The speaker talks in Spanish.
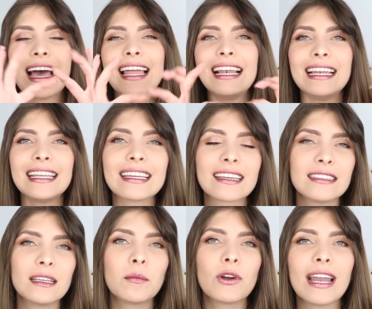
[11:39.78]
el link
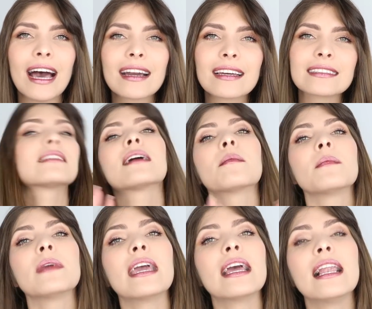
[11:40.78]
de Monac
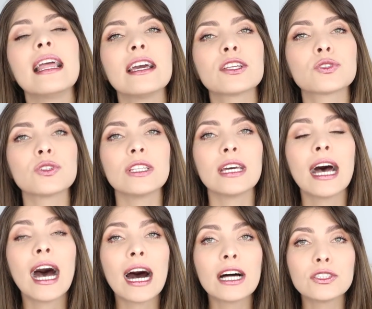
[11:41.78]
también les estoy
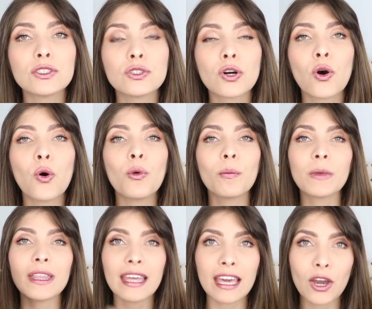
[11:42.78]
dejando un
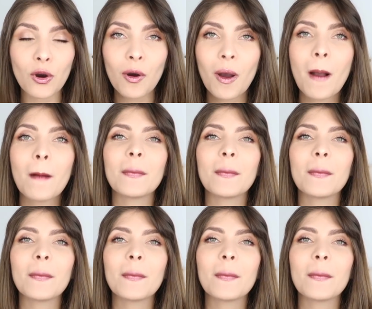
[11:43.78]
video